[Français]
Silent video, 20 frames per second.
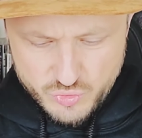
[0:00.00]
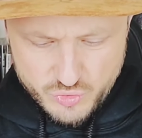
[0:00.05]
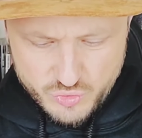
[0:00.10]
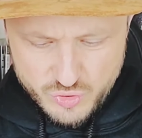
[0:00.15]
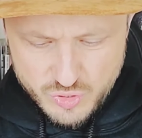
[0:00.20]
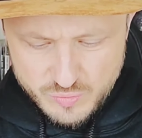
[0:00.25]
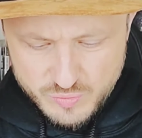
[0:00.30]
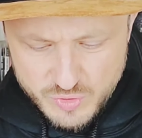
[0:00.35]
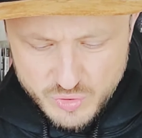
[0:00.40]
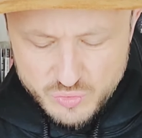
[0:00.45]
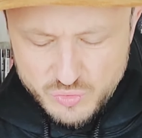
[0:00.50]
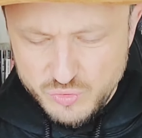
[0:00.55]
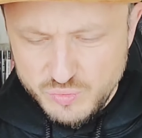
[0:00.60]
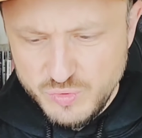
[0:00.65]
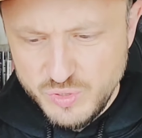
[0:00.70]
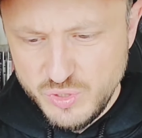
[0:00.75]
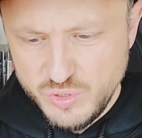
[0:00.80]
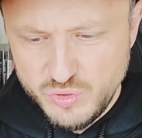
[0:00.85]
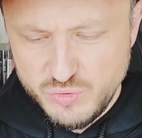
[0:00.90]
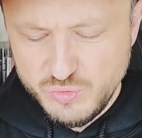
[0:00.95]
J'ai un petit doute,
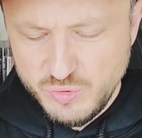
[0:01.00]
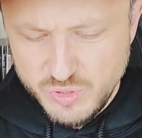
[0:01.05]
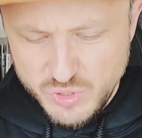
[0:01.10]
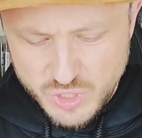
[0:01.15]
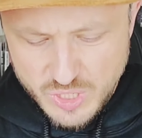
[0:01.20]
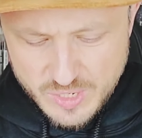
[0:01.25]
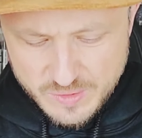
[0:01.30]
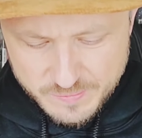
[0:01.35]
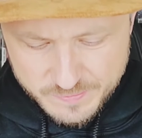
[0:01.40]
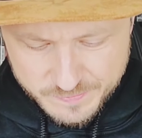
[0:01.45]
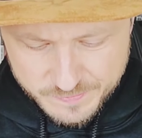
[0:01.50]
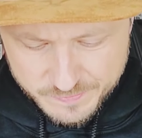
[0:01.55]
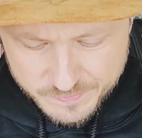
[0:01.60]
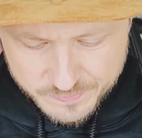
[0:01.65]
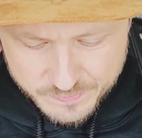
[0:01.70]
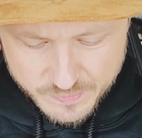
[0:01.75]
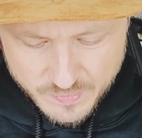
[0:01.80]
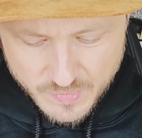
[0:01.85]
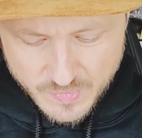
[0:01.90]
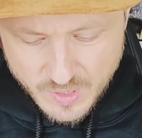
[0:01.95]
mais je crois que je l'ai.
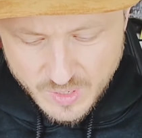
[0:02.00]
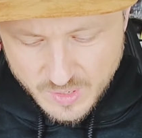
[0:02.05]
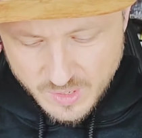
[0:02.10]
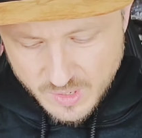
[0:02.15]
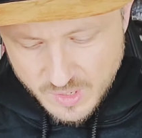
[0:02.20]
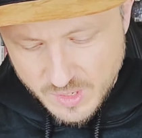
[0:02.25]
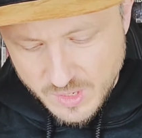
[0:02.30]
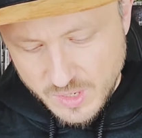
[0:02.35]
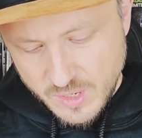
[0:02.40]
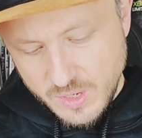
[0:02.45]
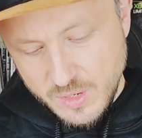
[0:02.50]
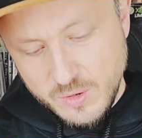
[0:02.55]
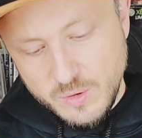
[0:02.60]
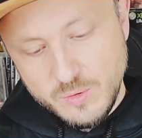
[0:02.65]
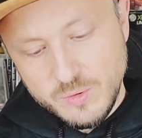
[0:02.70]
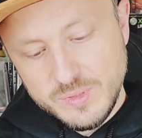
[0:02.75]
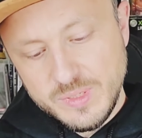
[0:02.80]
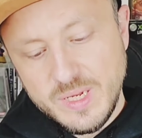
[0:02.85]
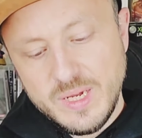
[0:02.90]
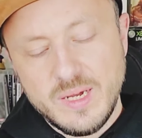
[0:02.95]

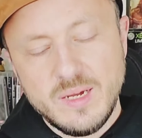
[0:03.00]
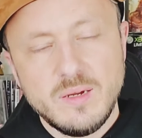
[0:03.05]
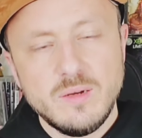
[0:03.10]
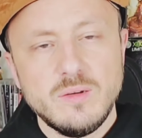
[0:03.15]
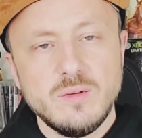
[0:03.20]
On a